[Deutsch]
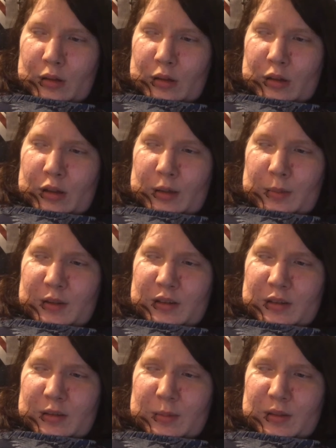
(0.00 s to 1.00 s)
Ich habe jetzt
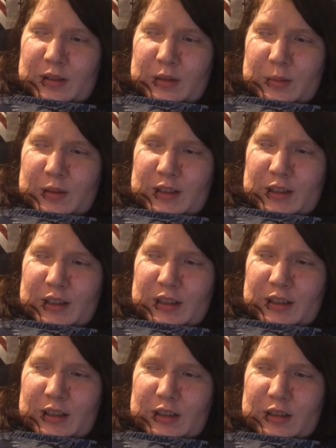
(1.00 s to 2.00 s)
nochmal drüber
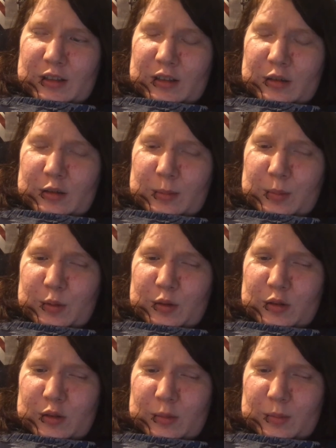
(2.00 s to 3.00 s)
nachgedacht, das
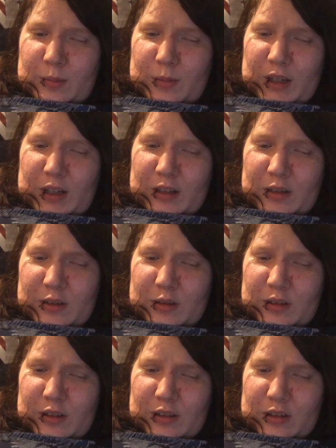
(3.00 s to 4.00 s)
verbucht machen zu
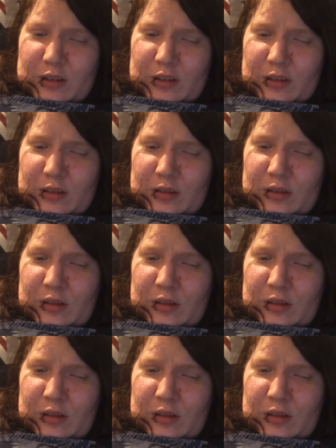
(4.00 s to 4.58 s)
lassen.